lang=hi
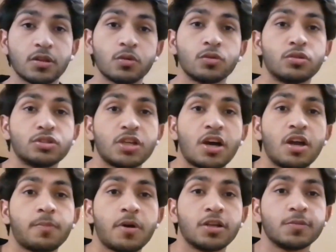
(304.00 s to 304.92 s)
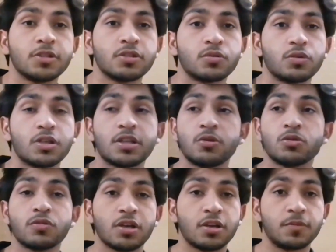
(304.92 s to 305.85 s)
मैं रात को चार पाँच
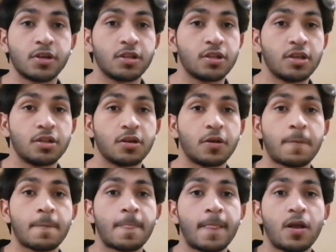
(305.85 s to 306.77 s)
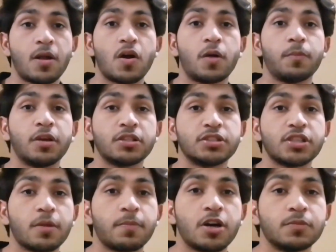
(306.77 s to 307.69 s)
बजे सोता था उस वक्त रमज़ान नहीं था
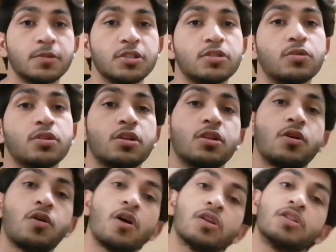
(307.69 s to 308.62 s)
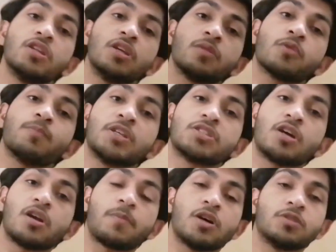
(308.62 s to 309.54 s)
और मैं चार पाँच बजे सोता था और
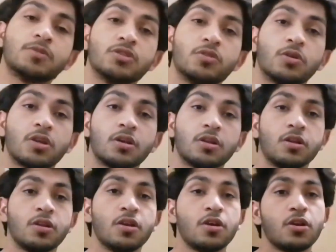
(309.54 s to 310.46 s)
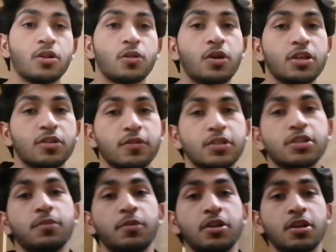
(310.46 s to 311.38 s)
दिन में चार पाँच बजे उठता था
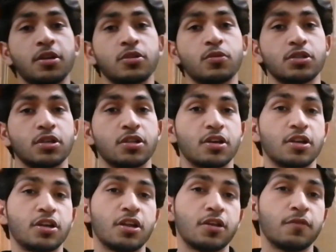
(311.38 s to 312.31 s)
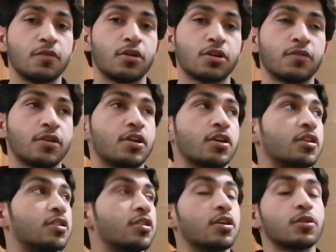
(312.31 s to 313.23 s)
तो इस वजह से मैंने सोचा था कि डेली
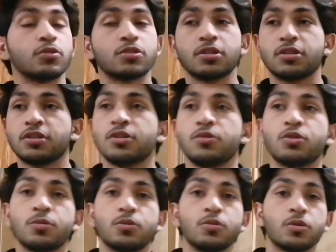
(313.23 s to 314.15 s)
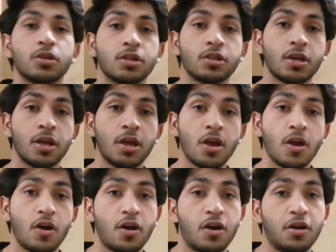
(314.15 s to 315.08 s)
ब्लॉगिंग वगैरह करते हैं कुछ करते हैं यूट्यूब शुरू
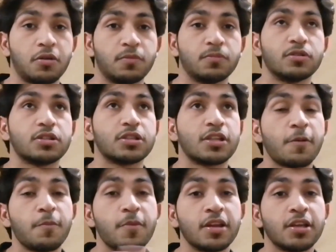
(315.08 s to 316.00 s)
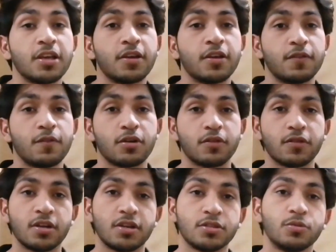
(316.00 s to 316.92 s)
करते हैं और तब
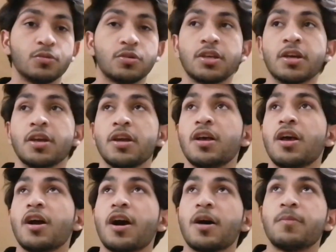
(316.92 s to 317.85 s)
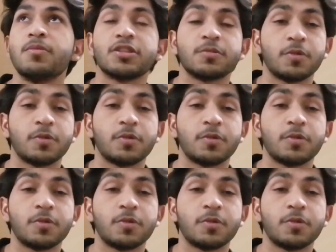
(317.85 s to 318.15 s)
मैंने ये ब्लॉगिंग वगैरह शुरू किया